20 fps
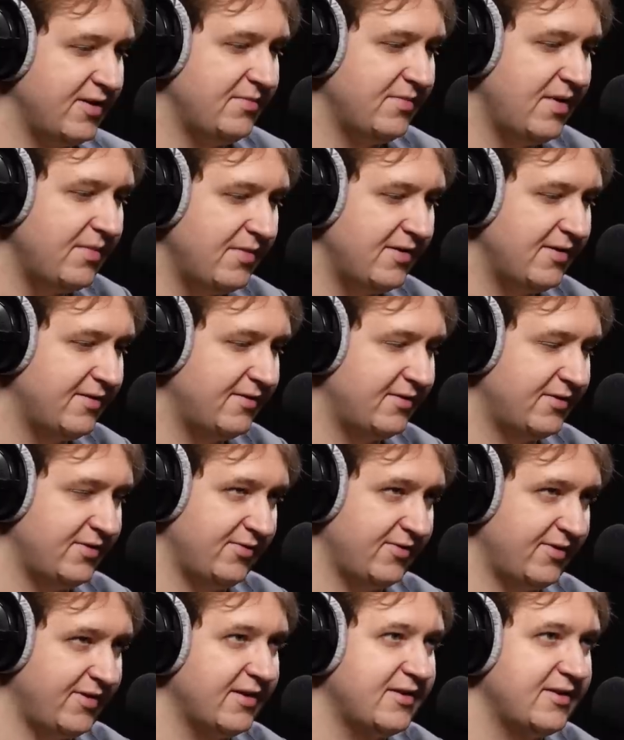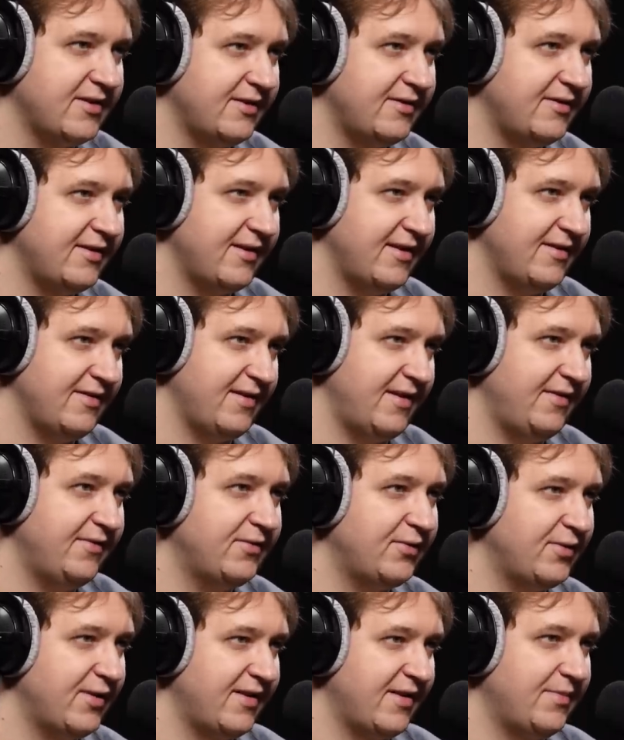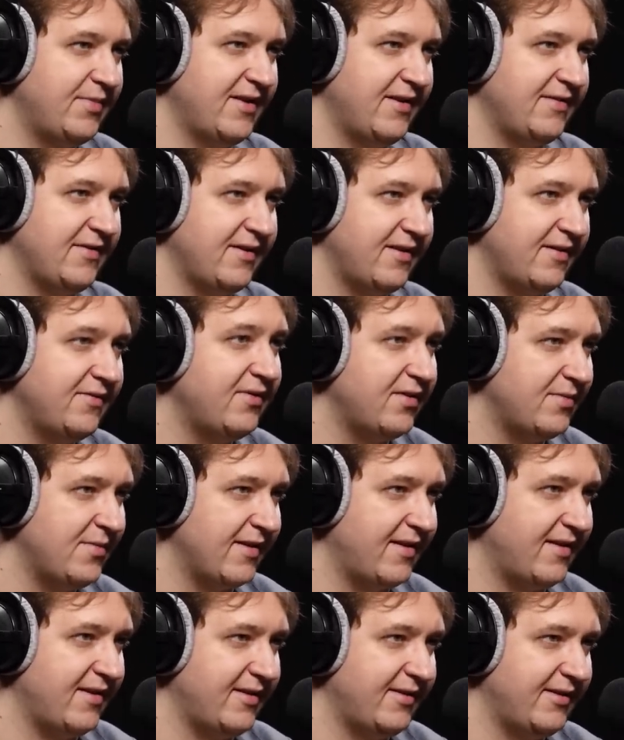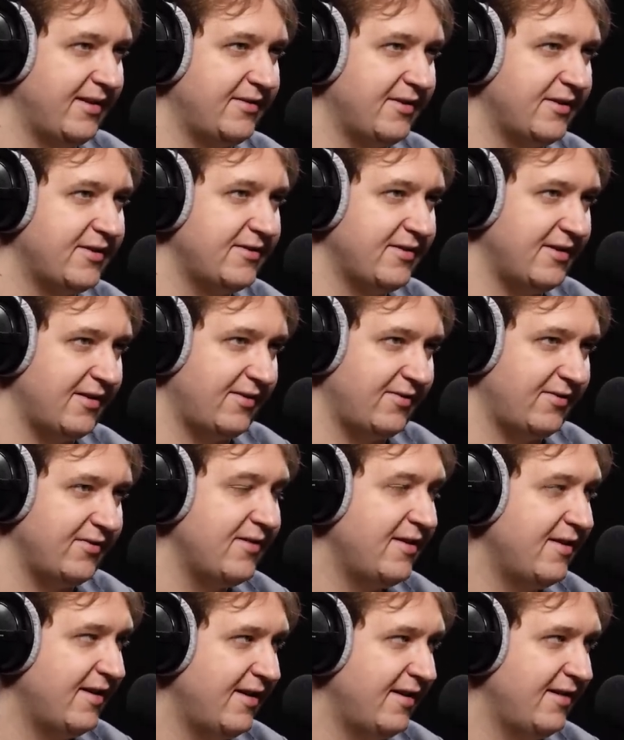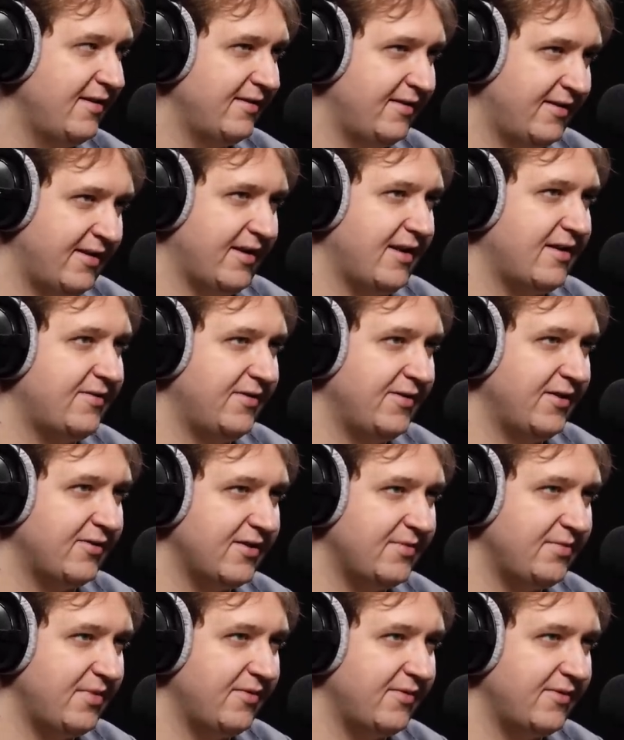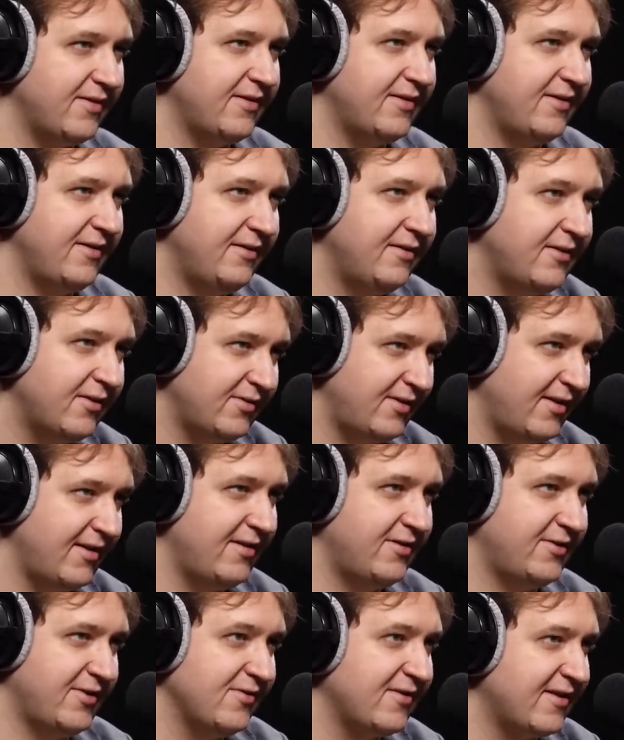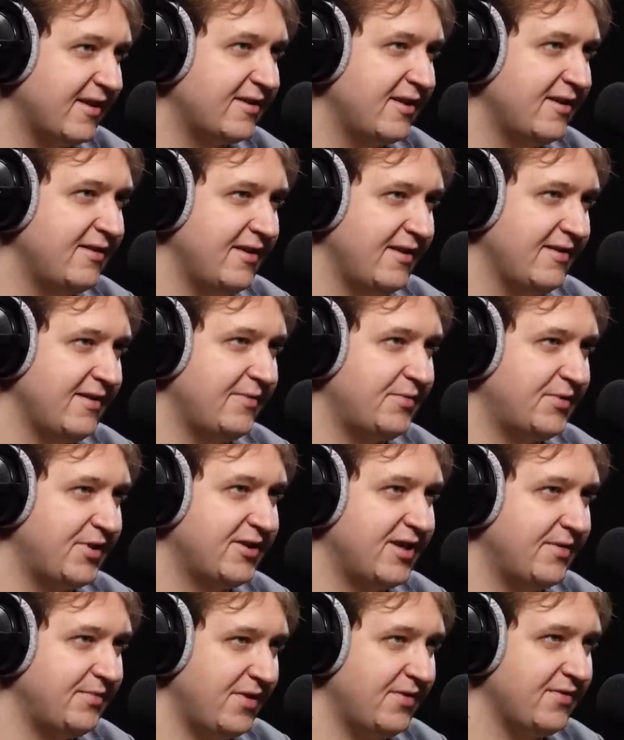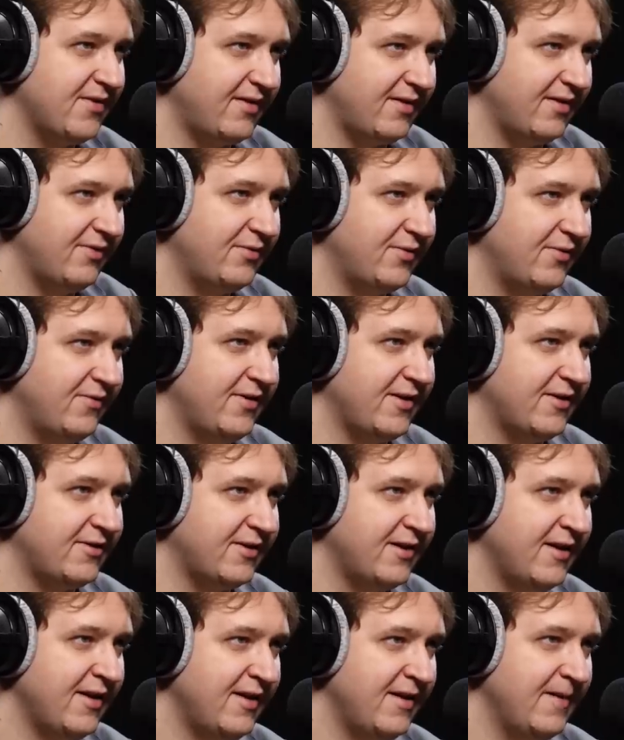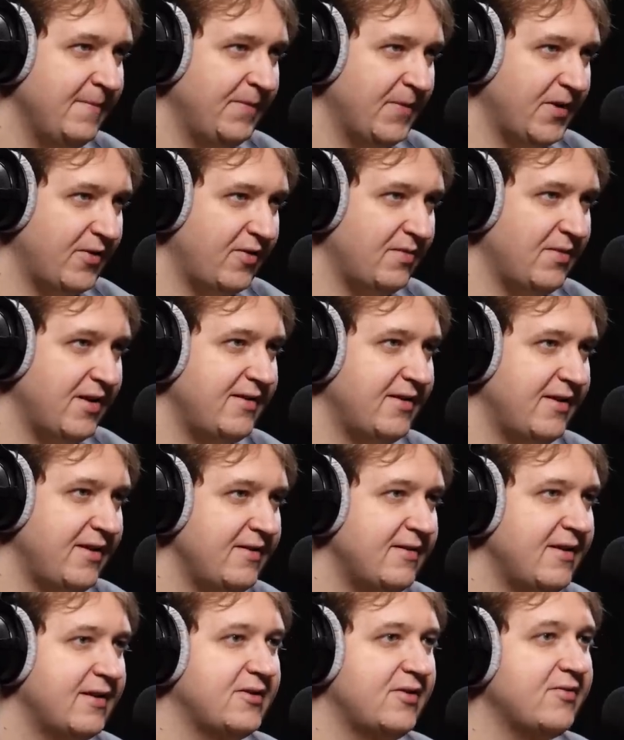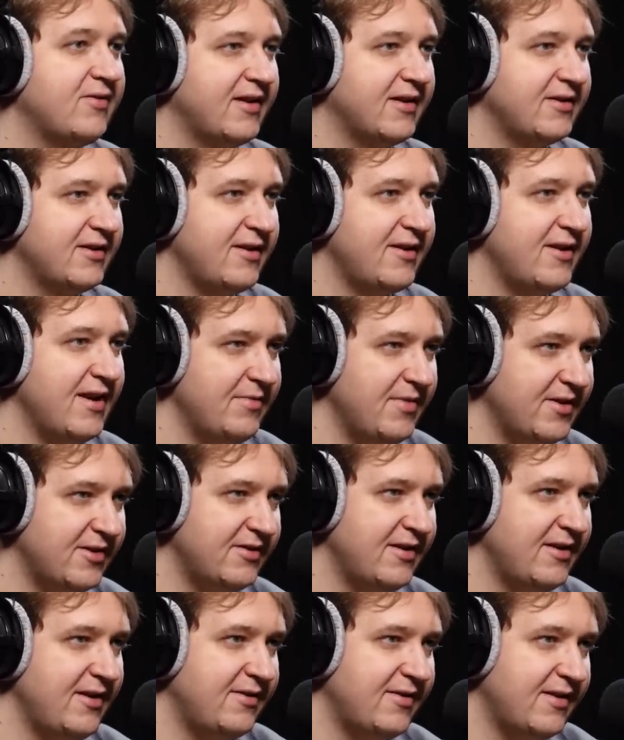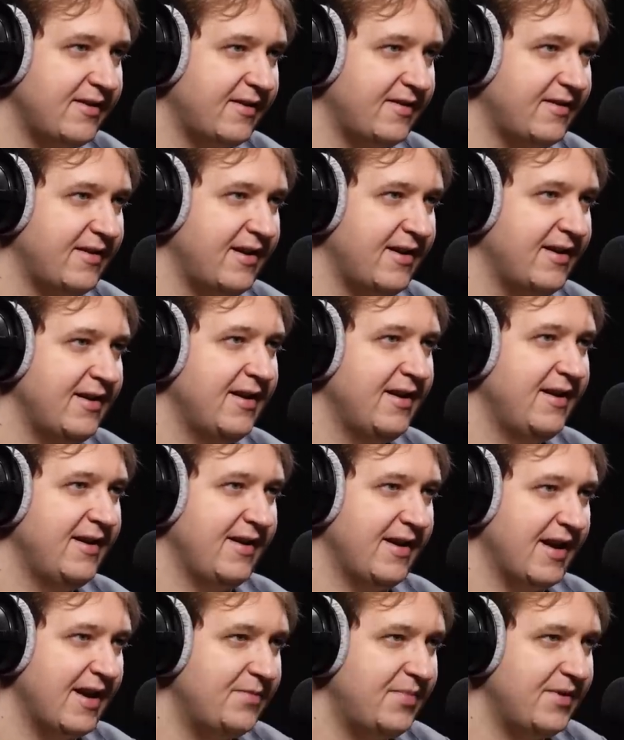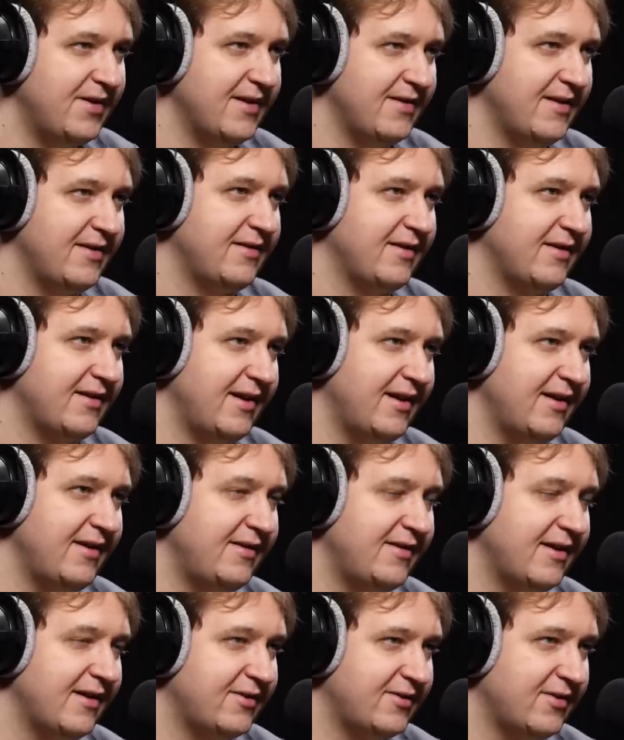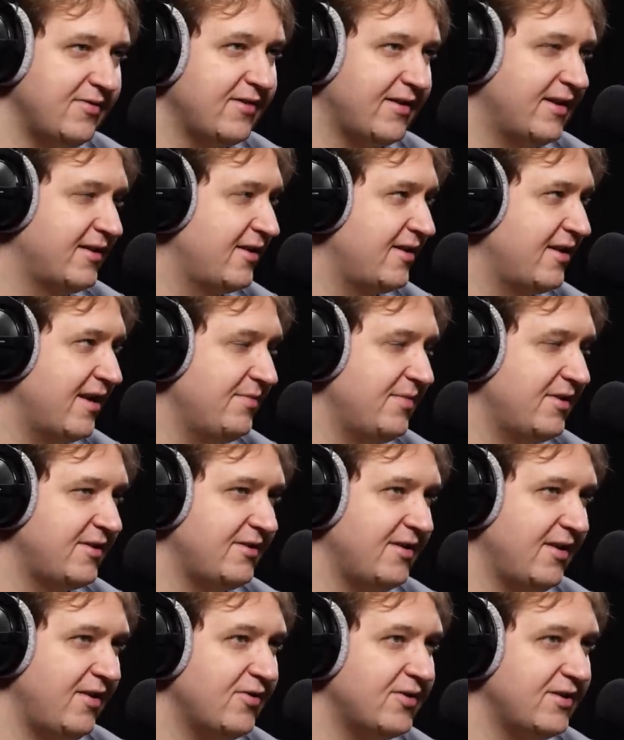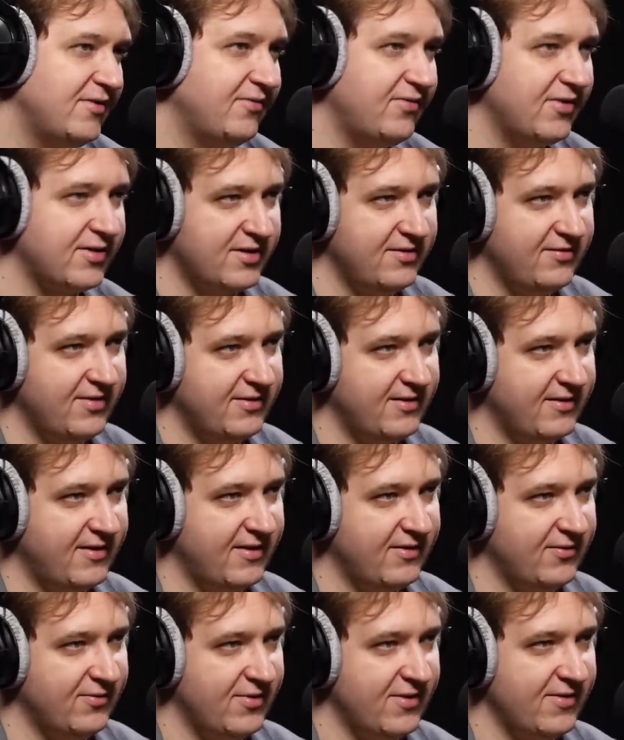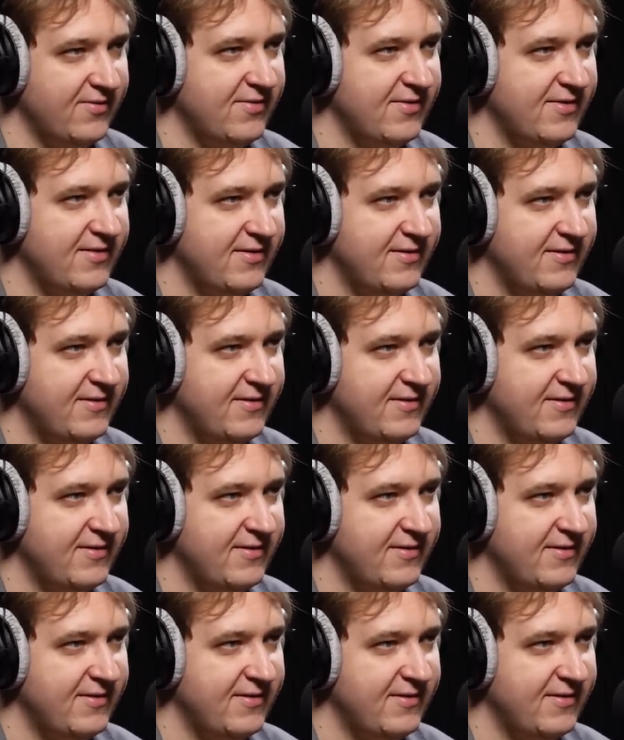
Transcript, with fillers: czyli mamy cząsteczkę DNA, w której zapisana jest informacja genetyczna o cechach fenotypowych i do tej cząsteczki DNA przyczepione są również rozmaite inne cząsteczki chemiczne i to jest ta epigenetyka i te cząsteczki chemiczne o czym właściwie decydują?